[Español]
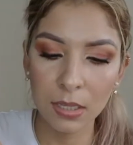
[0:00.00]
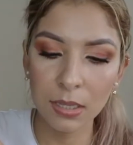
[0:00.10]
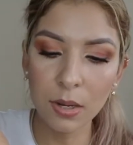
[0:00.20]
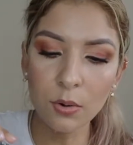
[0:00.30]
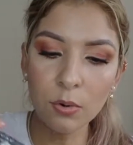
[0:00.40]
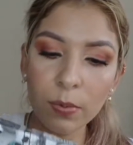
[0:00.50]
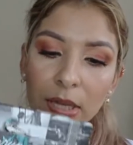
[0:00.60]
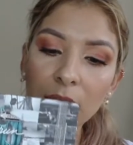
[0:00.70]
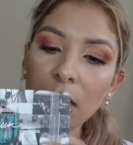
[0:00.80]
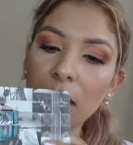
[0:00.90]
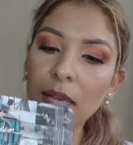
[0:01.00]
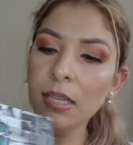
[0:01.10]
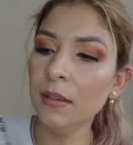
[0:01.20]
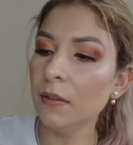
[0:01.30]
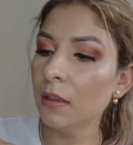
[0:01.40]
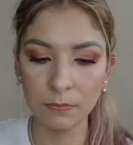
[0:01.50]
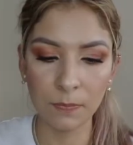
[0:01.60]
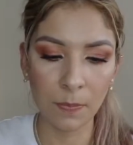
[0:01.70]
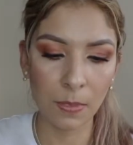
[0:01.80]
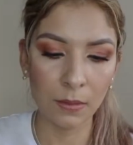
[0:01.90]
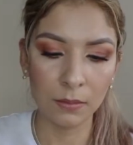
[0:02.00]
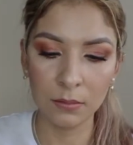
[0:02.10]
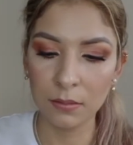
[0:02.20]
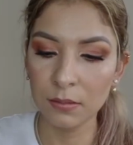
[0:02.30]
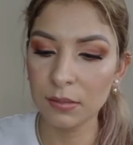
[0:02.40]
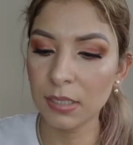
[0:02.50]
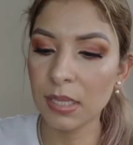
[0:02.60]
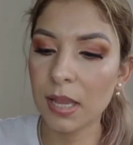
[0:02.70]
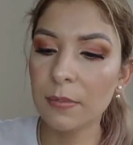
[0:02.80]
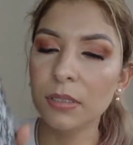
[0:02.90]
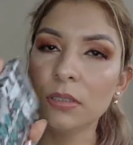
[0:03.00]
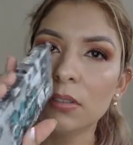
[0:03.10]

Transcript: de Urban Decay. Se llama The